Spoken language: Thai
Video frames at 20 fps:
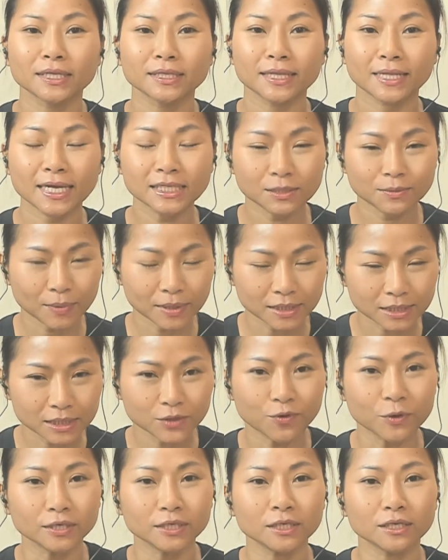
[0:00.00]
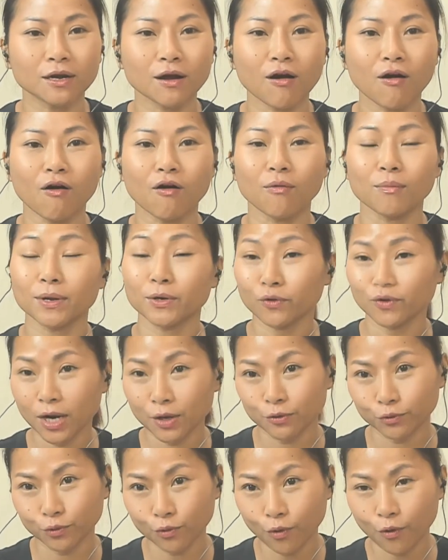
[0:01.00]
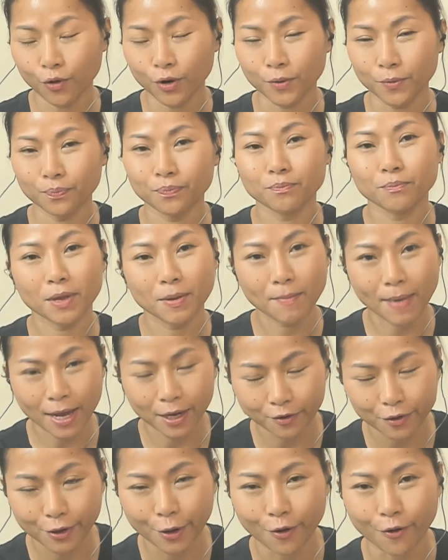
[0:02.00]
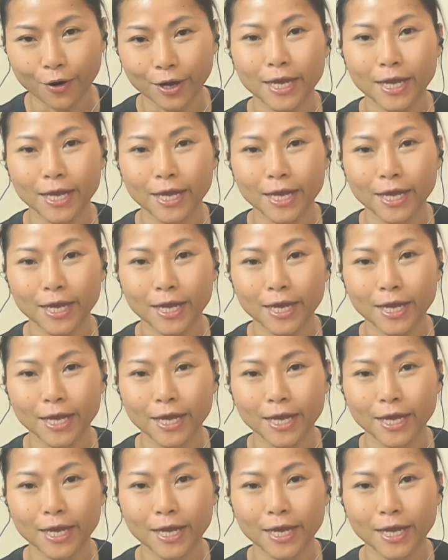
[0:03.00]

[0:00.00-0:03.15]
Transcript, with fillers: น่าจะเป็นส่วนหนึ่งของมนุษย์เราทุกคนไม่มากก็น้อย